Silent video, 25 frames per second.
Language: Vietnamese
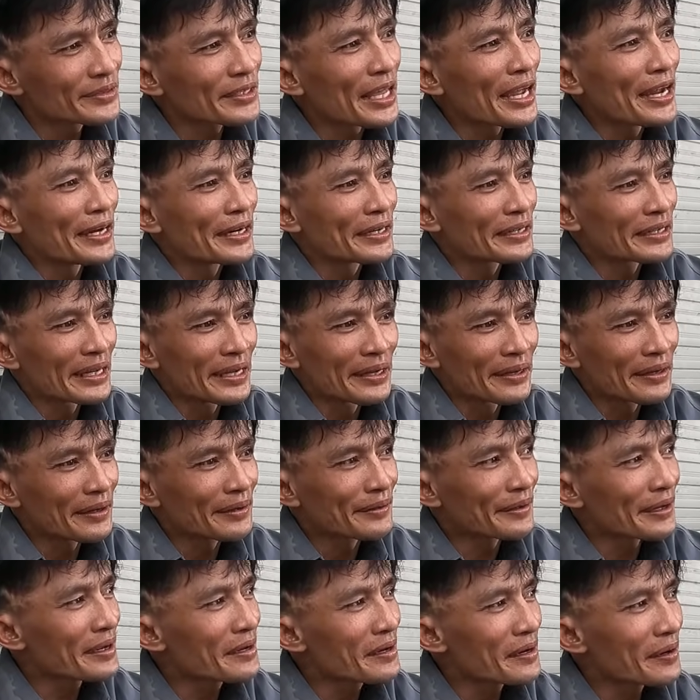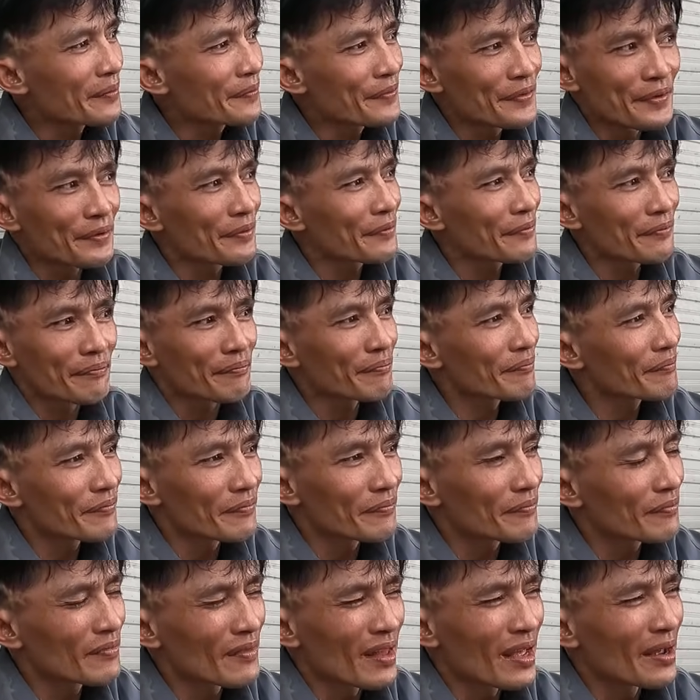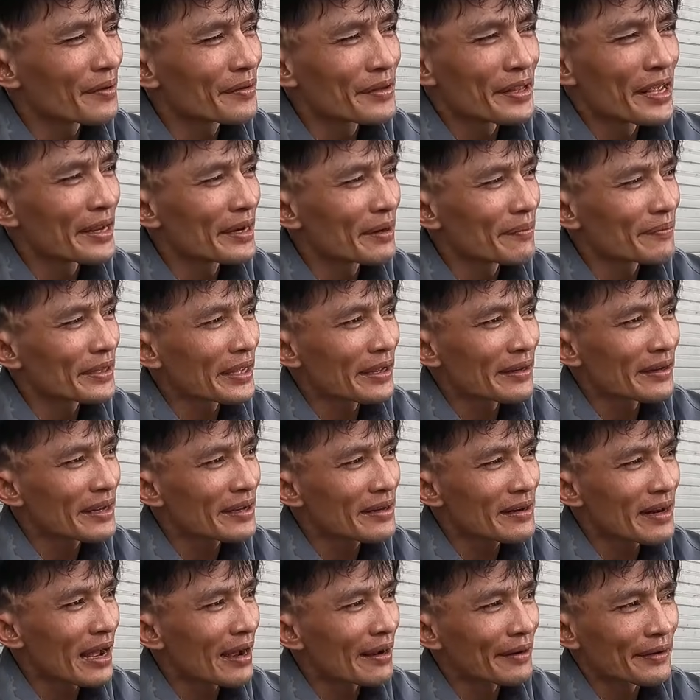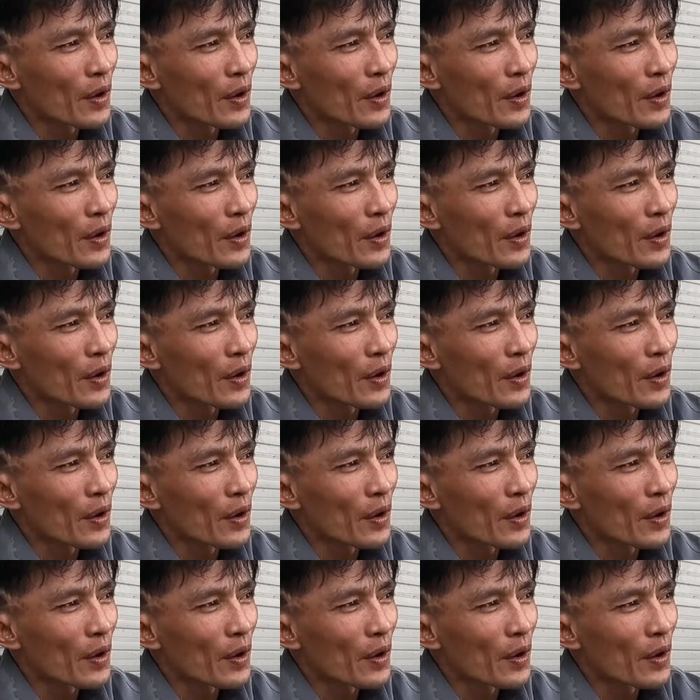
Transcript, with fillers: Tiền thì anh thấy không, điều gì đồng tiền thấy làm,